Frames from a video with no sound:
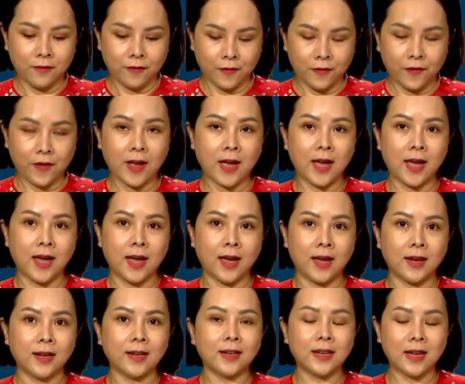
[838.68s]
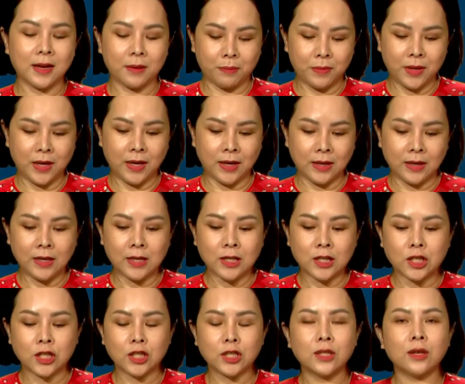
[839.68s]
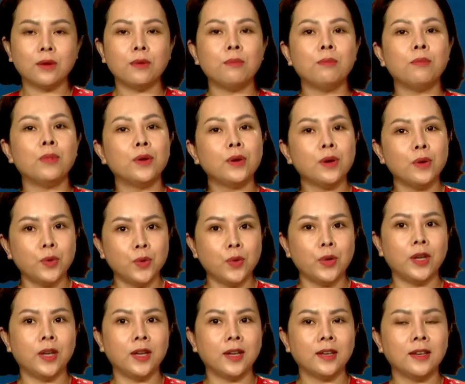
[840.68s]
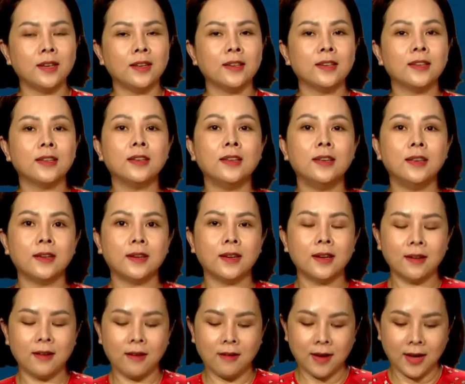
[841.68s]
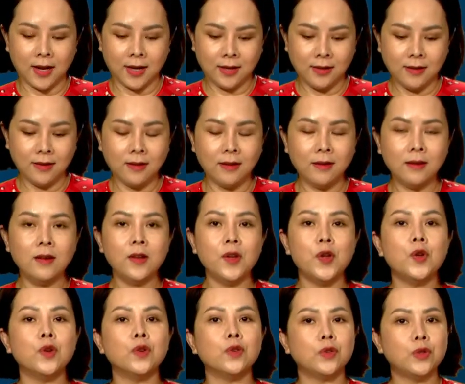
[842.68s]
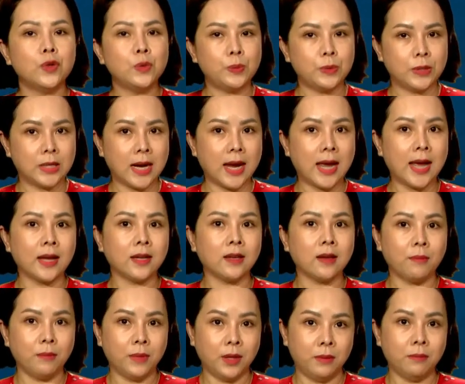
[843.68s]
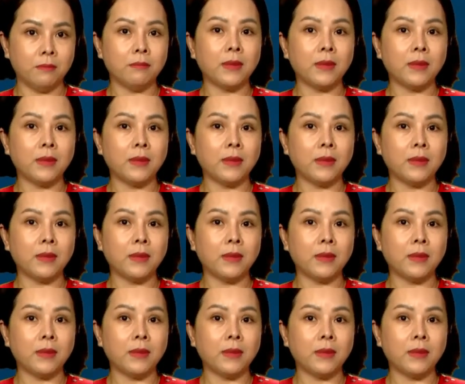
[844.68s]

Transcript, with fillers: và đặc biệt sau mỗi câu chuyện thì các con hãy nhớ rút ra cho mình